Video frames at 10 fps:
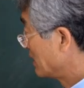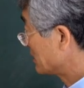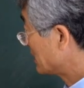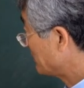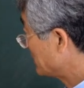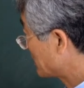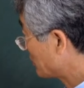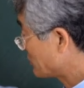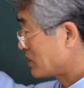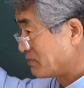그 다음에 이제
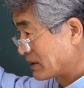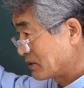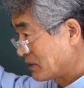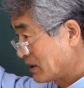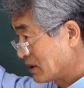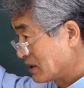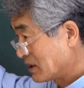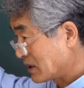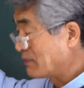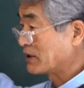소출 만듭니다.
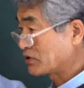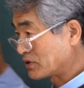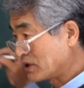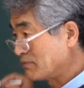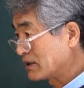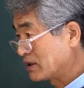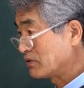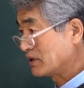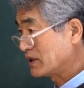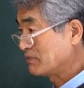가마솥을
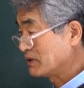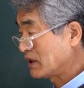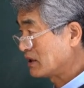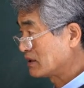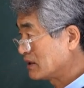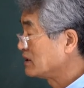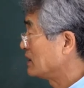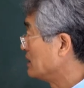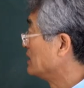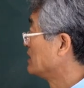만들고 이럽니다 그게 이제
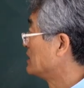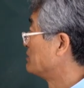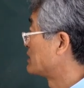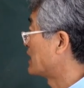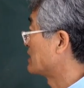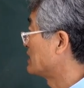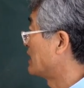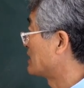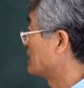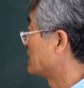임금을
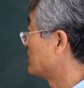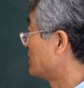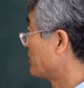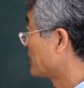상징한다는 거죠.